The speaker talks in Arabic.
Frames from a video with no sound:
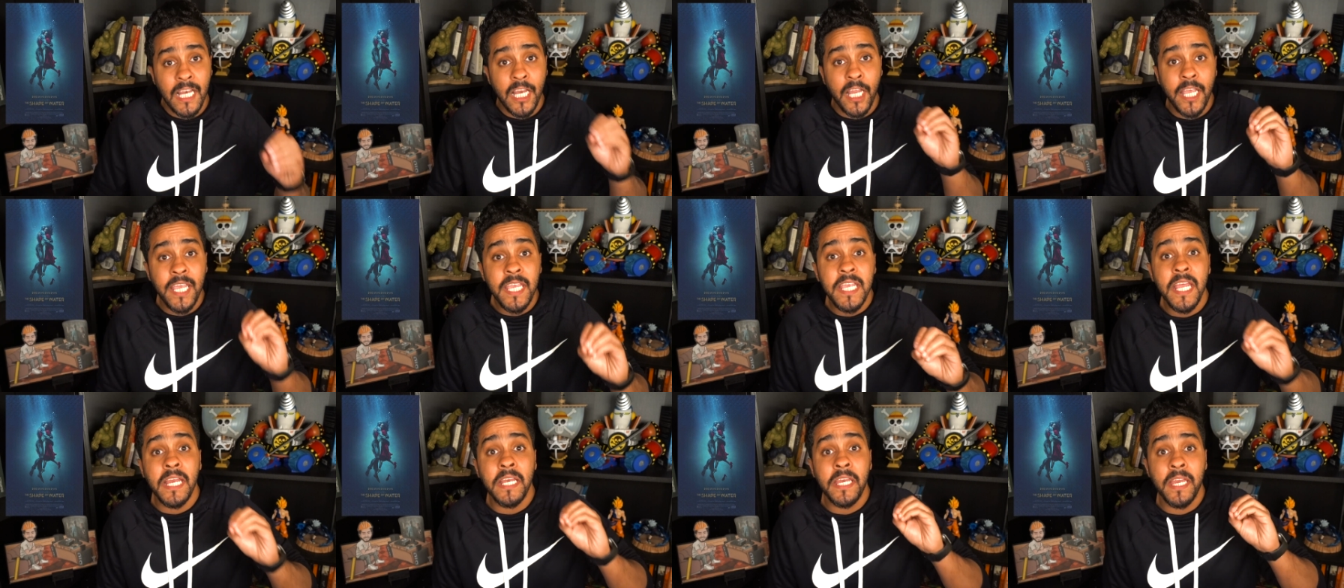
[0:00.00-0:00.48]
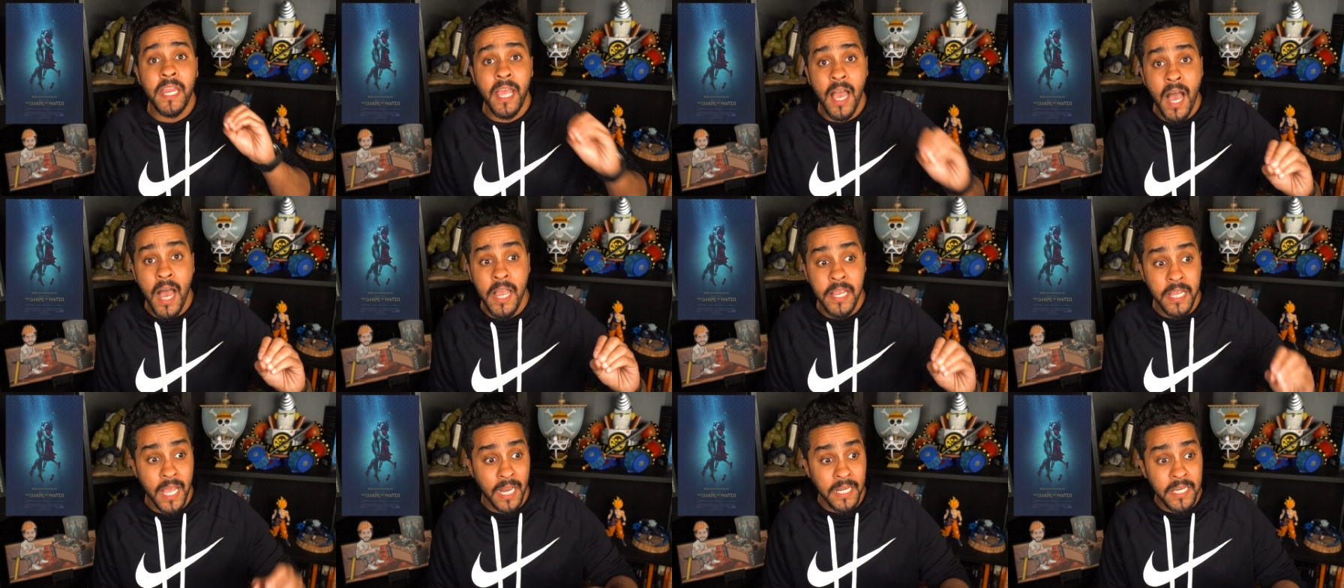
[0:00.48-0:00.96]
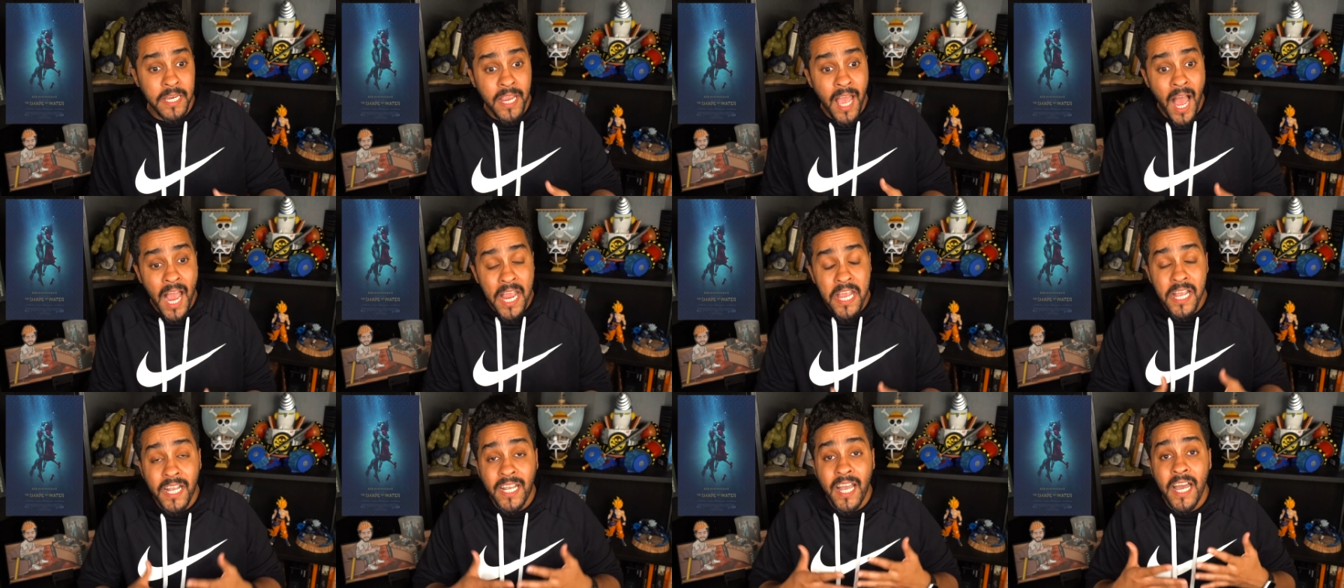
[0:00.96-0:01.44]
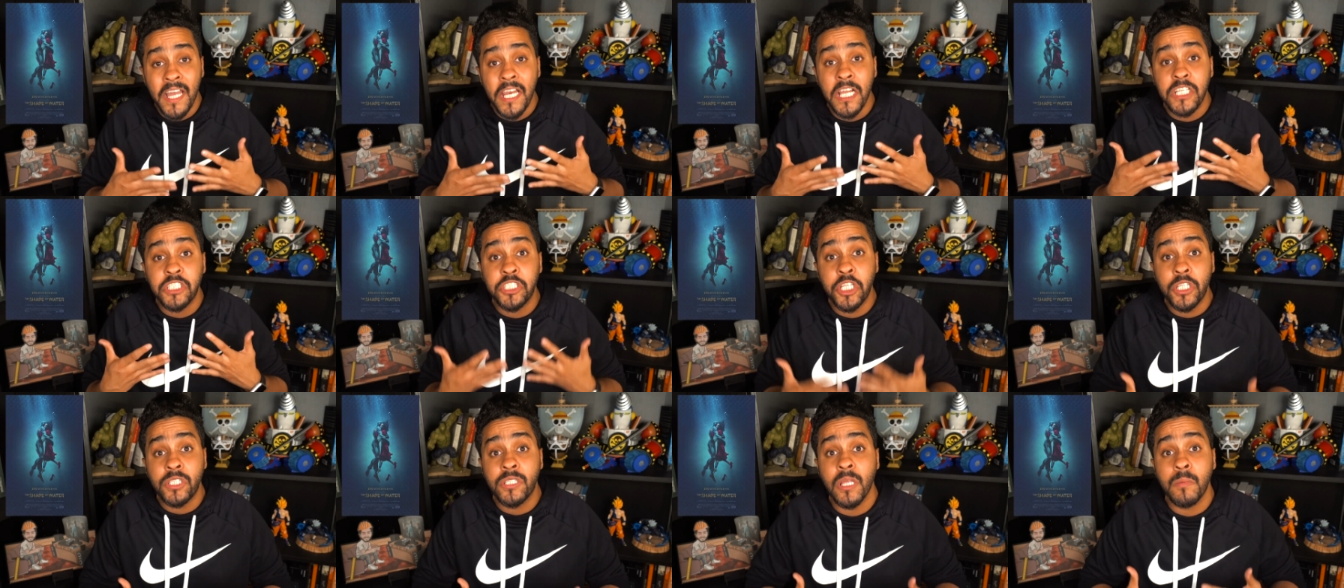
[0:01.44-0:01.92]
اللي هي النهايه النهايه
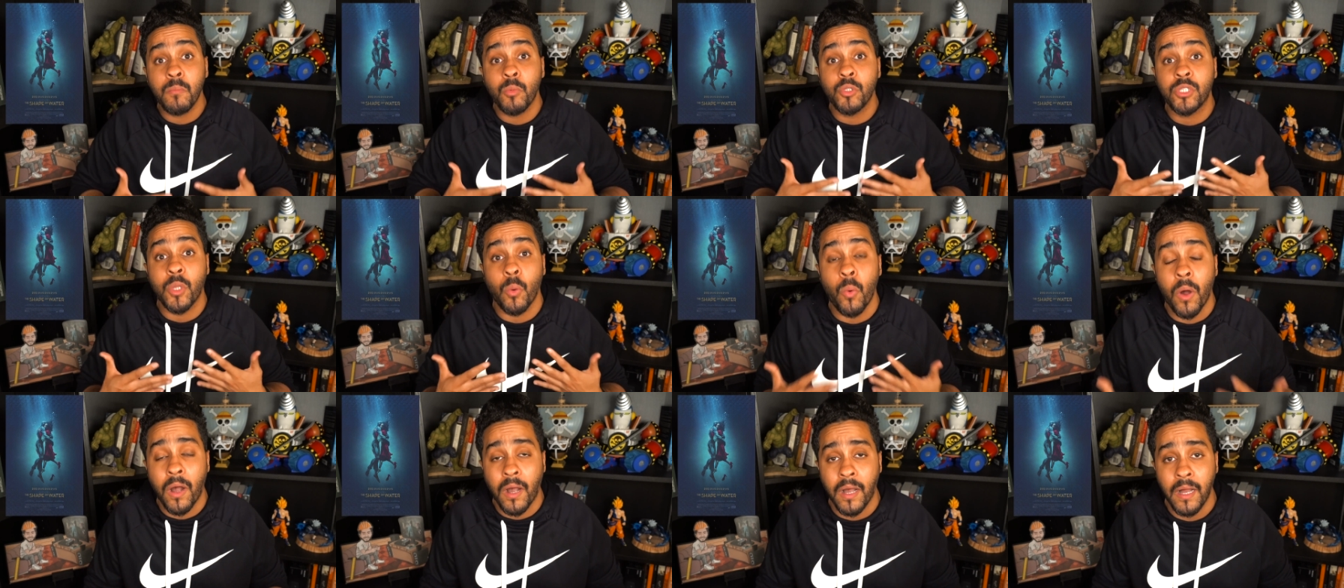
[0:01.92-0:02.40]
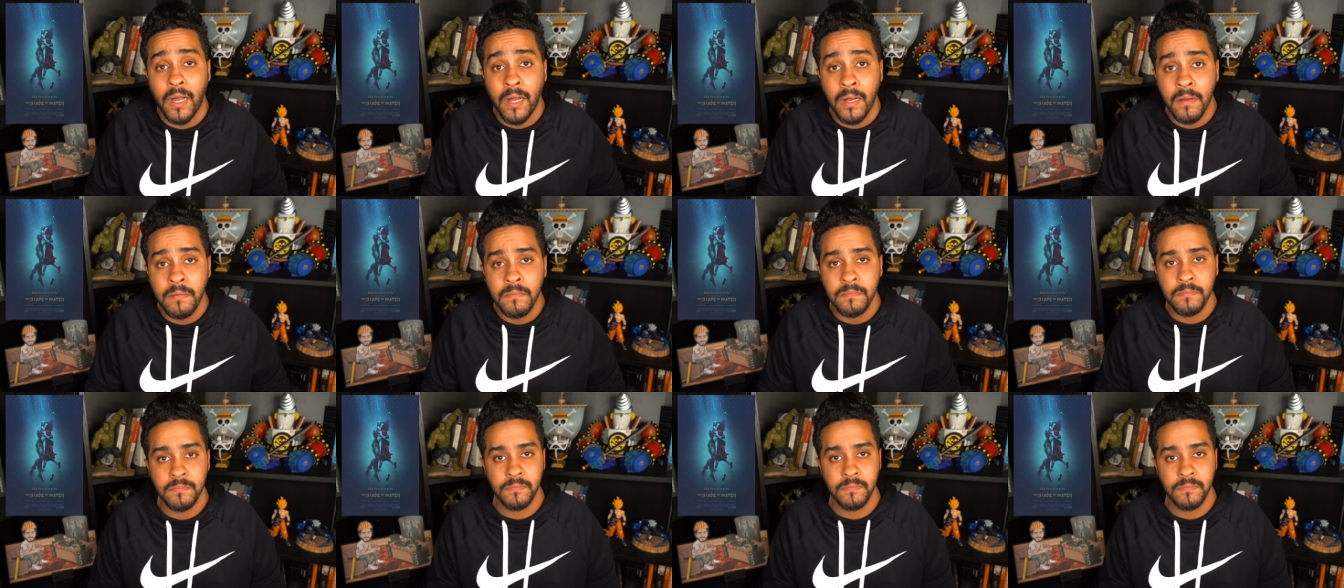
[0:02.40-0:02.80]
كانت جدا متوقعه